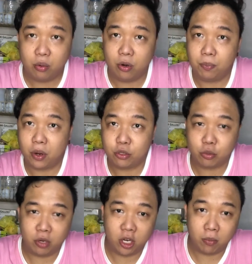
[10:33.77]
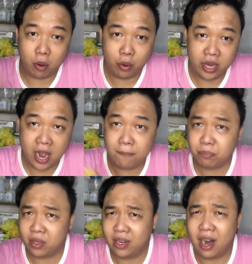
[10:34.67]
or pag gusto mo na namang uya,
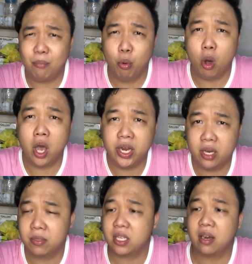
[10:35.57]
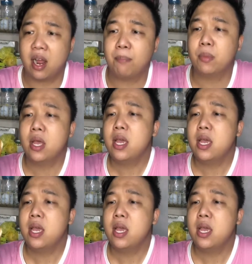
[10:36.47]
grab one na masarap.